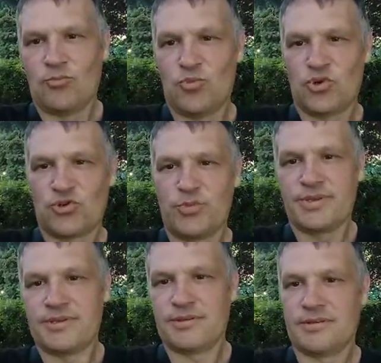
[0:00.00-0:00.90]
Может
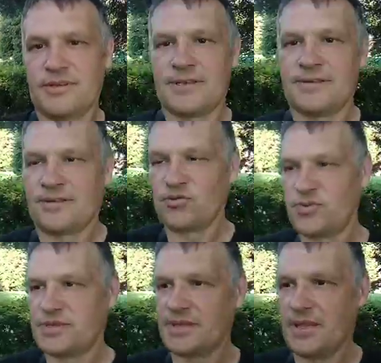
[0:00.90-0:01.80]
быть, э, надо
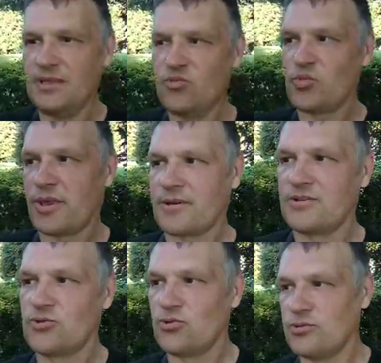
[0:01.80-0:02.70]
распространить
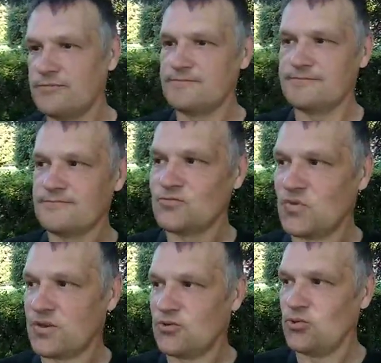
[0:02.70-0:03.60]
практику
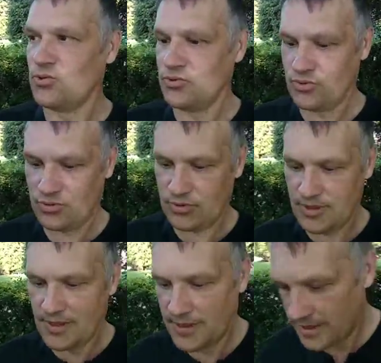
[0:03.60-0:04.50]
такую.
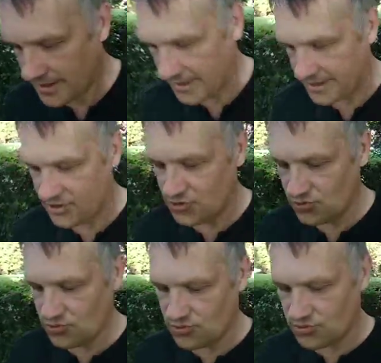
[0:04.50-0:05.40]
А
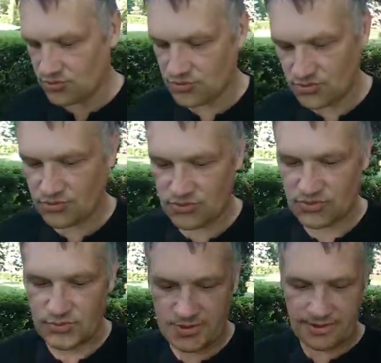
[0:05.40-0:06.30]
еще,
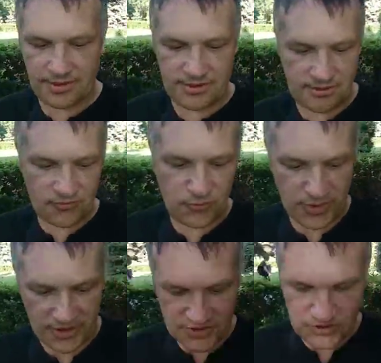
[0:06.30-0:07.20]
смотрите, в
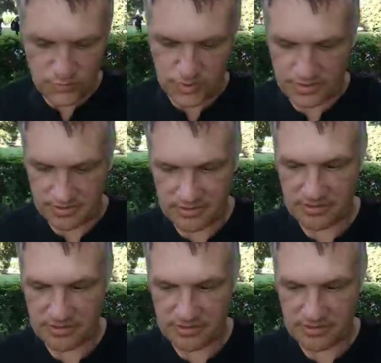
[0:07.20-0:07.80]
принципе,